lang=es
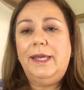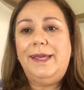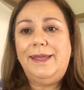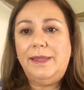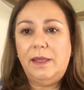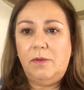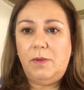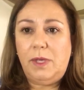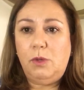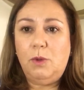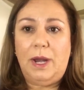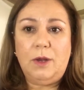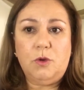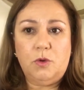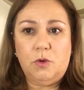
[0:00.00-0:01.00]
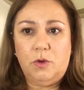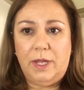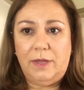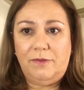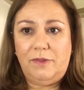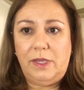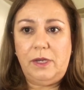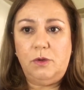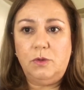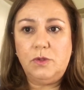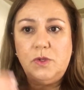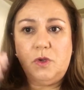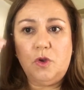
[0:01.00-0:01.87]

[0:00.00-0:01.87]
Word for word: y debido al coronavirus o